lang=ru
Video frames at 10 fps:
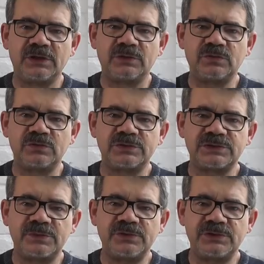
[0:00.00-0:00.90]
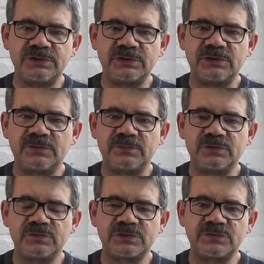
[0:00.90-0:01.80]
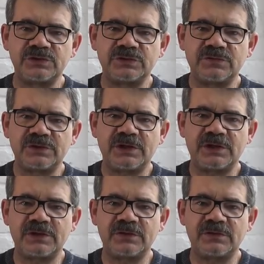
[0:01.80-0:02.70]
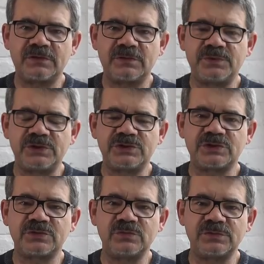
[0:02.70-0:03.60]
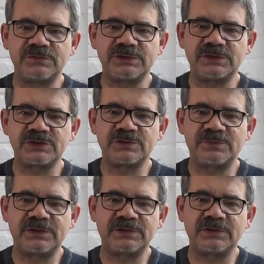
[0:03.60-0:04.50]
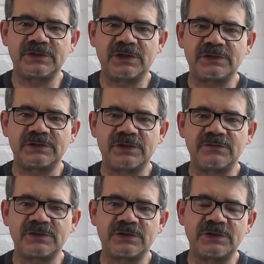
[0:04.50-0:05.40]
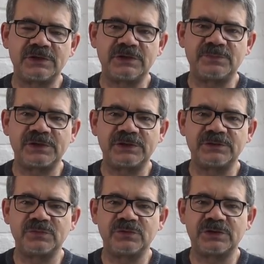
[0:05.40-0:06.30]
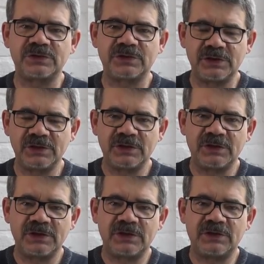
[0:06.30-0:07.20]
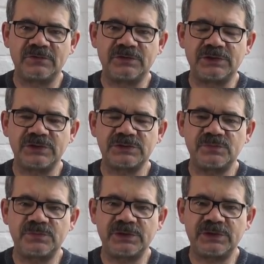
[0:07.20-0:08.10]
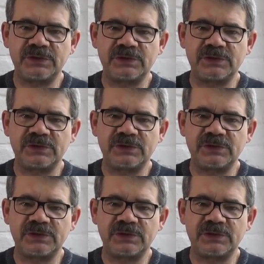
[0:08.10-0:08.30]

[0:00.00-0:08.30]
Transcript: Но событие минувшего четверга перечеркнуло все наши планы, как, наверное, и планы многих в этой республике.